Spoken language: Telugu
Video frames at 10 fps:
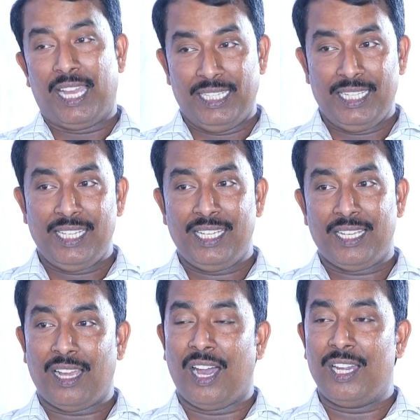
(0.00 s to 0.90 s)
అది
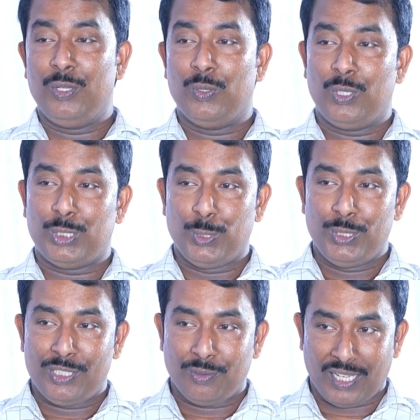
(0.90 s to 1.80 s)
హార్డ్ కోర్
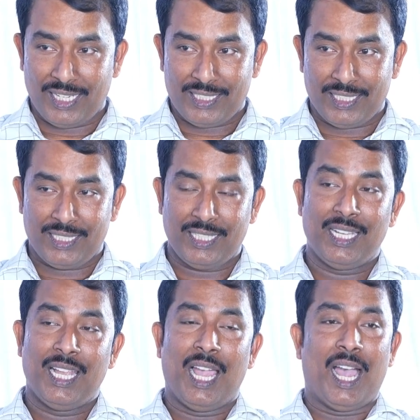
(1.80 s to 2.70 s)
తెలుగుదేశం కాన్స్టిట్యున్సీ
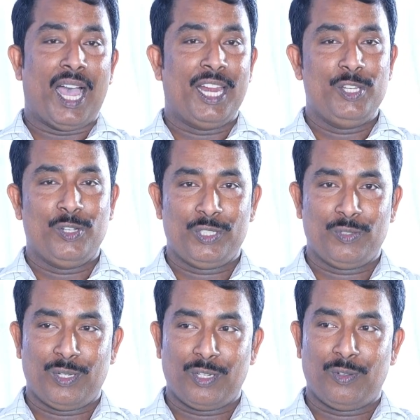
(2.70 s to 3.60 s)
ఆ
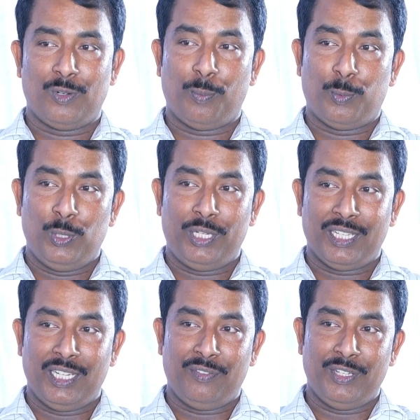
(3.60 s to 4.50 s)
నియోజకవర్గంలో
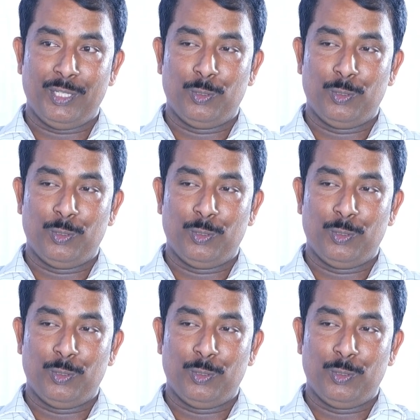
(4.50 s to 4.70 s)
పొలిటికల్ ఎఫినిటీ